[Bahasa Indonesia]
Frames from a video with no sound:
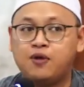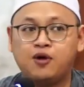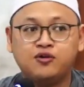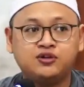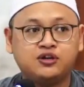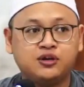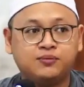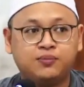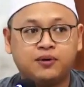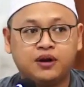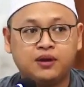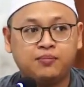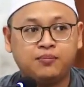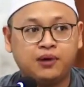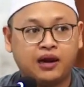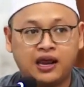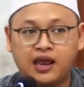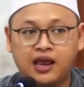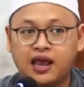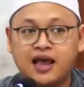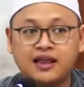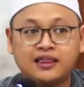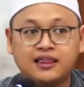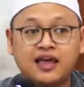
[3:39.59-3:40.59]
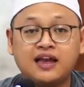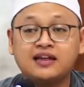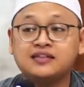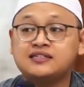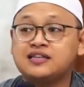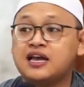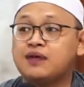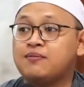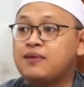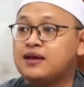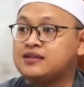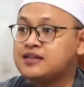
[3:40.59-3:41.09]
mau diberi peringatan
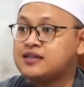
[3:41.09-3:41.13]
sama